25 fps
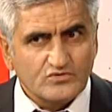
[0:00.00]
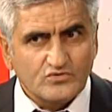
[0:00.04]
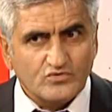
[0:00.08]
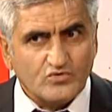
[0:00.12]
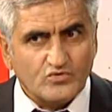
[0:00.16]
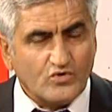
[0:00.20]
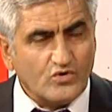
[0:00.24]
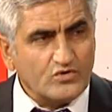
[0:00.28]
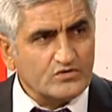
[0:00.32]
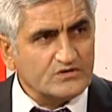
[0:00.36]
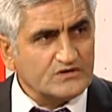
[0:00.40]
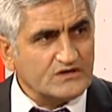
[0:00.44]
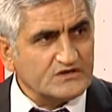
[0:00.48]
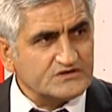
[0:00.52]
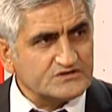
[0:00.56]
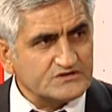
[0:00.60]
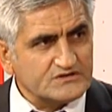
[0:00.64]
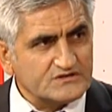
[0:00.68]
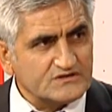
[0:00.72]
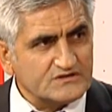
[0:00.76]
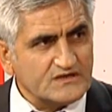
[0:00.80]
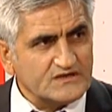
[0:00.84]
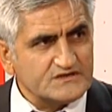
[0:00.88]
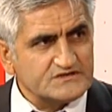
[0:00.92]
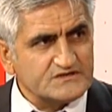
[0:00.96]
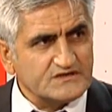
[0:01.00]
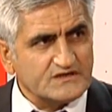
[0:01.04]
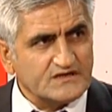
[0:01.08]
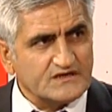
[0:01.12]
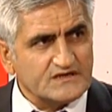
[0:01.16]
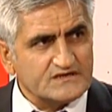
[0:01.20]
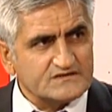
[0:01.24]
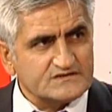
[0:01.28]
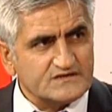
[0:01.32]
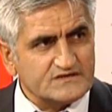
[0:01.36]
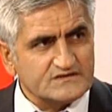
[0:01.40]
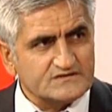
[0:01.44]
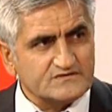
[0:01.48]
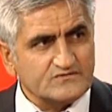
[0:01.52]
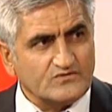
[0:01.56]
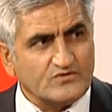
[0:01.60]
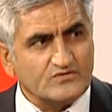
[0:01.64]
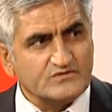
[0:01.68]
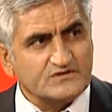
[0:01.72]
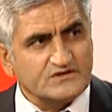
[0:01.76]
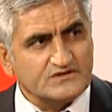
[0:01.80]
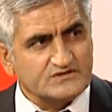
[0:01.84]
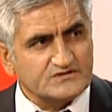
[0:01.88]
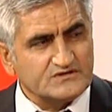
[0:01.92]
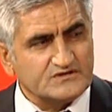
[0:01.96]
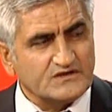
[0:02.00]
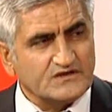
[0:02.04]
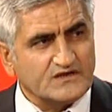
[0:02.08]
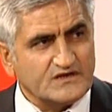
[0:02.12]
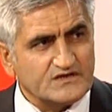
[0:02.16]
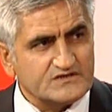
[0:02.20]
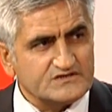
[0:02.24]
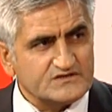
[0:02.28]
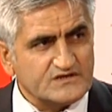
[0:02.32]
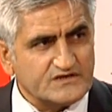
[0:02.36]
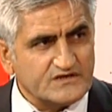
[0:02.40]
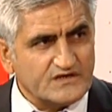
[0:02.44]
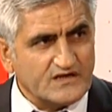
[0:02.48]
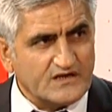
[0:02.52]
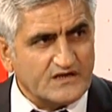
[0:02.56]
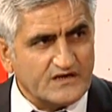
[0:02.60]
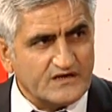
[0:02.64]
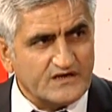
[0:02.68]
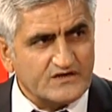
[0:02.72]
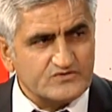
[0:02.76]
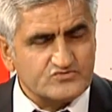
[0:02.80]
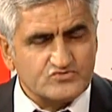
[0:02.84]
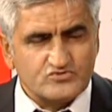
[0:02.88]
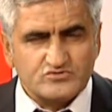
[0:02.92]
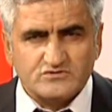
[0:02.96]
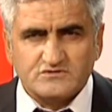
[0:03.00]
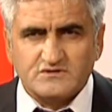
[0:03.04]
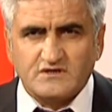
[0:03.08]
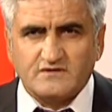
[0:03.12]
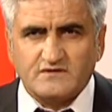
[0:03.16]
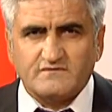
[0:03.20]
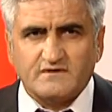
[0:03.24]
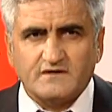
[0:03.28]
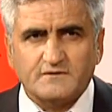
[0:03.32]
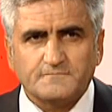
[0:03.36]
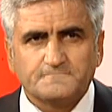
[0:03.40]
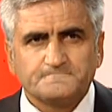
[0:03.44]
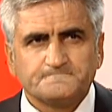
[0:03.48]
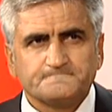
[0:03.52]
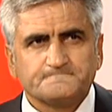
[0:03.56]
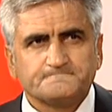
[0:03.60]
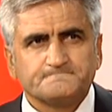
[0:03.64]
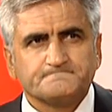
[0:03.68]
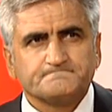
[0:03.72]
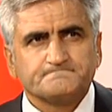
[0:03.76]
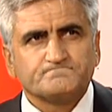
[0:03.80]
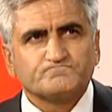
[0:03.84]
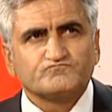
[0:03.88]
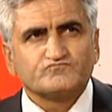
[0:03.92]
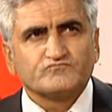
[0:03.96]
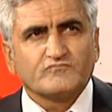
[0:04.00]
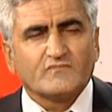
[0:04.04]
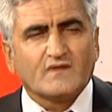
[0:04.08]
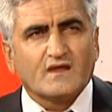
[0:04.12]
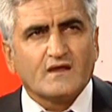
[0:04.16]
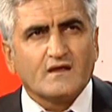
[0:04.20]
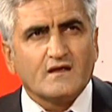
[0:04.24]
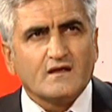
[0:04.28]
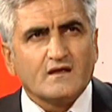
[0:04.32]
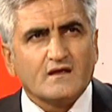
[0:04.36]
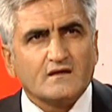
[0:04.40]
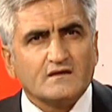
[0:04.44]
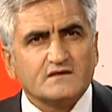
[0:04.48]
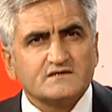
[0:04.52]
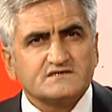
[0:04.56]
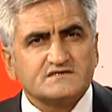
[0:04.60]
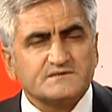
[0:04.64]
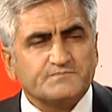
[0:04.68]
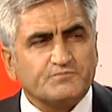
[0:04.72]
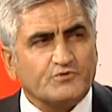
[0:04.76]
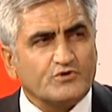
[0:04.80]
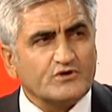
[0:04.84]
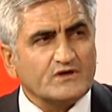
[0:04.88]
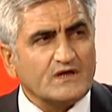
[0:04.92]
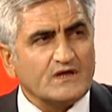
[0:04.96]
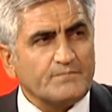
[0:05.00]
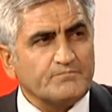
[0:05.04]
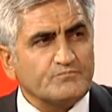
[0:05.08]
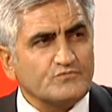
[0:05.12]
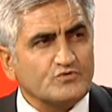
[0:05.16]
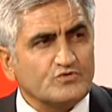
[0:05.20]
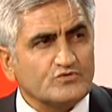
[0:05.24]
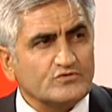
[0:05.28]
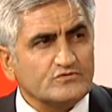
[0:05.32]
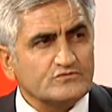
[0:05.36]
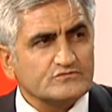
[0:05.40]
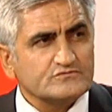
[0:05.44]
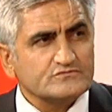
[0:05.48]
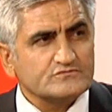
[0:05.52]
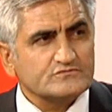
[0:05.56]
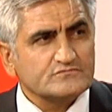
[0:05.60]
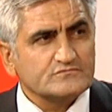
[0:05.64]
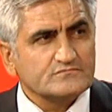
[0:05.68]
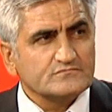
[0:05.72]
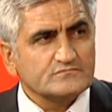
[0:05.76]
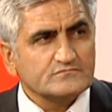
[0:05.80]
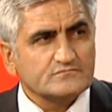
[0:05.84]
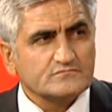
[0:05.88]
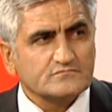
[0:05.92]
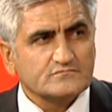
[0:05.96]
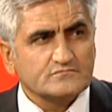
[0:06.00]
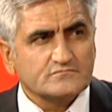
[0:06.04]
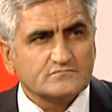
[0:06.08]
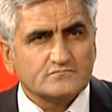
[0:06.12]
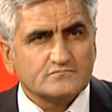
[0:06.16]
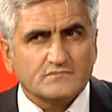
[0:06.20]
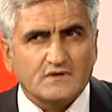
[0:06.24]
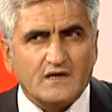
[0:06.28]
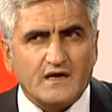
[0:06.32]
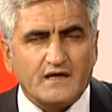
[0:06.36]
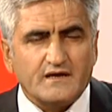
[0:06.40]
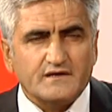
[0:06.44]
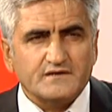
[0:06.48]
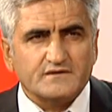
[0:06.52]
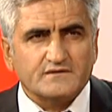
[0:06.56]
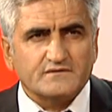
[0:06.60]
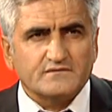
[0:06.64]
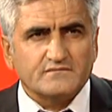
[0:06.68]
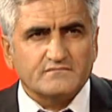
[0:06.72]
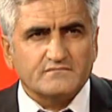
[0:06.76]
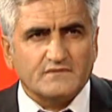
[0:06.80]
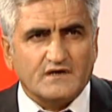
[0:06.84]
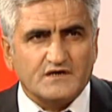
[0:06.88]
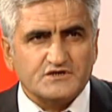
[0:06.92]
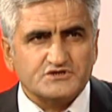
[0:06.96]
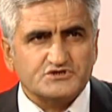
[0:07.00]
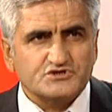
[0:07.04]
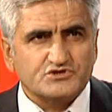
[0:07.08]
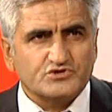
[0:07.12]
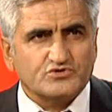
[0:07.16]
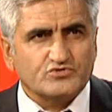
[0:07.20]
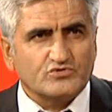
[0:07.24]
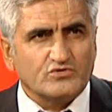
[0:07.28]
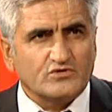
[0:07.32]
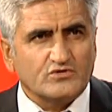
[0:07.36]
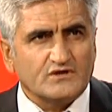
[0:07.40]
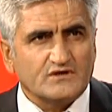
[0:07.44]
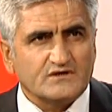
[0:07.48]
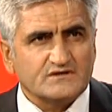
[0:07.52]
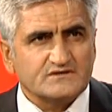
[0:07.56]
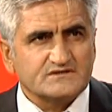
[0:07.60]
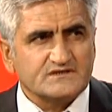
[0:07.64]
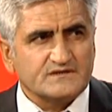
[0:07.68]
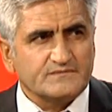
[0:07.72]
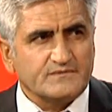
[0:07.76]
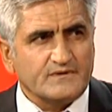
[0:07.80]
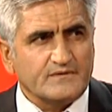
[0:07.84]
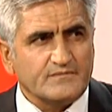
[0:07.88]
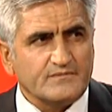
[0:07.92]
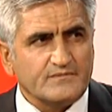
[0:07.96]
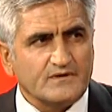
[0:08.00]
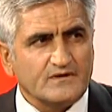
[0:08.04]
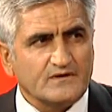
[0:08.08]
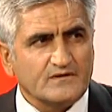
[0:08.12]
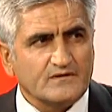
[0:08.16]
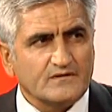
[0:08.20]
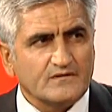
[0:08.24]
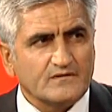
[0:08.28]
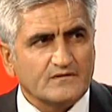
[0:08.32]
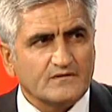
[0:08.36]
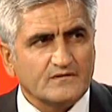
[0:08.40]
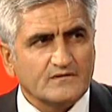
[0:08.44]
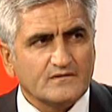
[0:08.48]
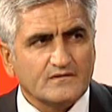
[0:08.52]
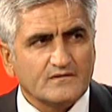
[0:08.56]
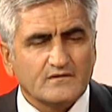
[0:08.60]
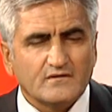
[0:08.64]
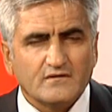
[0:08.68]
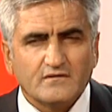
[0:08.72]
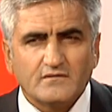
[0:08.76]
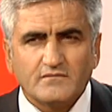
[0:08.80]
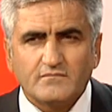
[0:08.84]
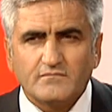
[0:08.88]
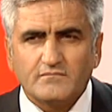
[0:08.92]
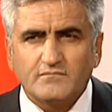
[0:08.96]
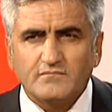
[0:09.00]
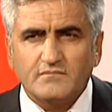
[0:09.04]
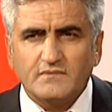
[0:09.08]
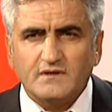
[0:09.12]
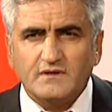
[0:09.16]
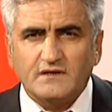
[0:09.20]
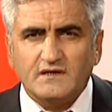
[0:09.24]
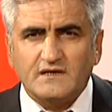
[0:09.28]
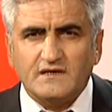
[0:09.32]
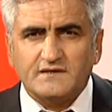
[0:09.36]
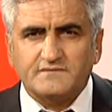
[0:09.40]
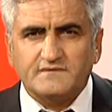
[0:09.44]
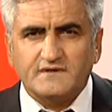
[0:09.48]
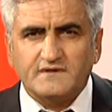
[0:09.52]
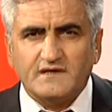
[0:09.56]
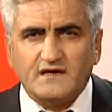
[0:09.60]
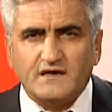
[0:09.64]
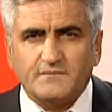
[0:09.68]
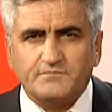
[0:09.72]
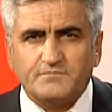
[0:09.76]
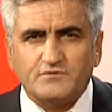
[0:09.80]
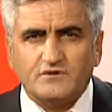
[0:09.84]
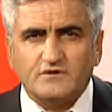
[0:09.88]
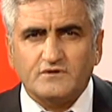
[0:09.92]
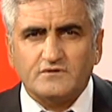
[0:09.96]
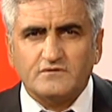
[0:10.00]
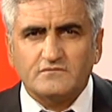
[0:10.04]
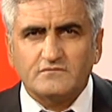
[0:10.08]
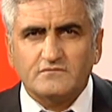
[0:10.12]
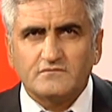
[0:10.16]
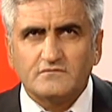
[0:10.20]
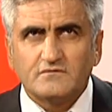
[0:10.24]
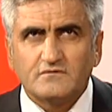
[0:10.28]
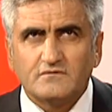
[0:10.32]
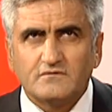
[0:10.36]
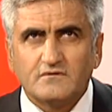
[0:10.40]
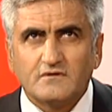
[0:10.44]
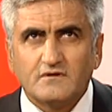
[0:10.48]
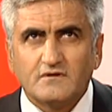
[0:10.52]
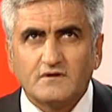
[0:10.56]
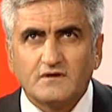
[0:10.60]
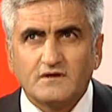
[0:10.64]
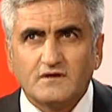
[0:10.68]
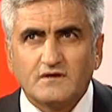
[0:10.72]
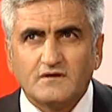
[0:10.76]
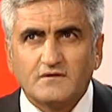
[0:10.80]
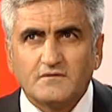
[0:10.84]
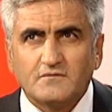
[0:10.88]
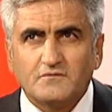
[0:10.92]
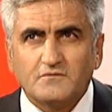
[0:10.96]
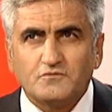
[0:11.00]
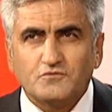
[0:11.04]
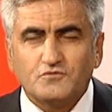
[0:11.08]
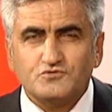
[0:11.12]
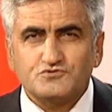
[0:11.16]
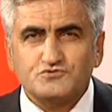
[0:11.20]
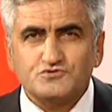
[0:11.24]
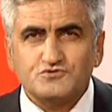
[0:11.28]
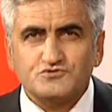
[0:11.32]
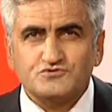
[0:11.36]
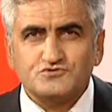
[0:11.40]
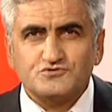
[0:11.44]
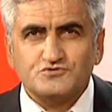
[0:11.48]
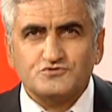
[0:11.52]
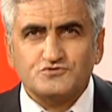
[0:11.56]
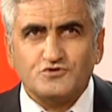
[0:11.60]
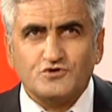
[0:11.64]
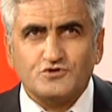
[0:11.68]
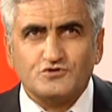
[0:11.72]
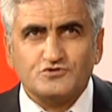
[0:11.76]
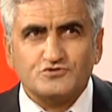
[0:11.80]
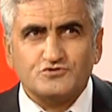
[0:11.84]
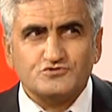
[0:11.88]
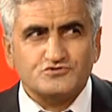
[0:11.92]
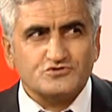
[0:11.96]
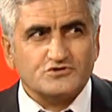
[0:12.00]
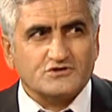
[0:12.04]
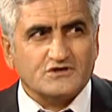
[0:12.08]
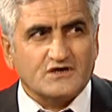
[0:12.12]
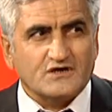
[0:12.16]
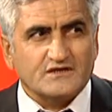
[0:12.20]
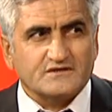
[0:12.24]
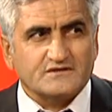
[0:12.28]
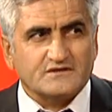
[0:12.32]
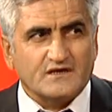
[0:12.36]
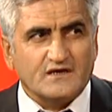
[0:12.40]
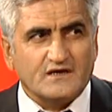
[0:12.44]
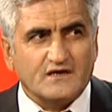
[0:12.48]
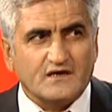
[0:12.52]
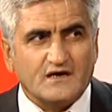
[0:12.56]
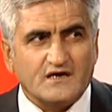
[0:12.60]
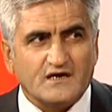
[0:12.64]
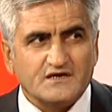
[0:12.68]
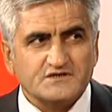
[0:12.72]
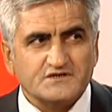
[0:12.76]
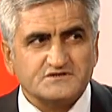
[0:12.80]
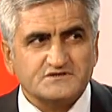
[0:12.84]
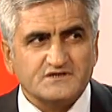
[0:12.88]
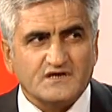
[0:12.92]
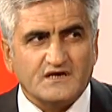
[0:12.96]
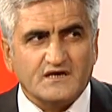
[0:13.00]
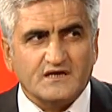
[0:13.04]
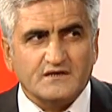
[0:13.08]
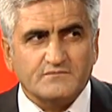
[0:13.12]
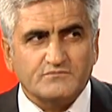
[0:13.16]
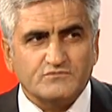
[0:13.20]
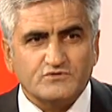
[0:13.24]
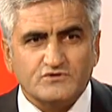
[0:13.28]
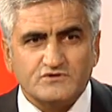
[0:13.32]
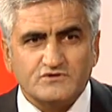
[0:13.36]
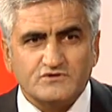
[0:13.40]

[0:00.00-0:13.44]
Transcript: 10 yaşında şeker hastası, 10 yaşında karaciğeri yalanan çocuklar var. Spor yapmıyor, yani aşırı kiloların sebebi. Millet ne yapıyor? Üçüncü, dördüncü katta aşağı inmiyor,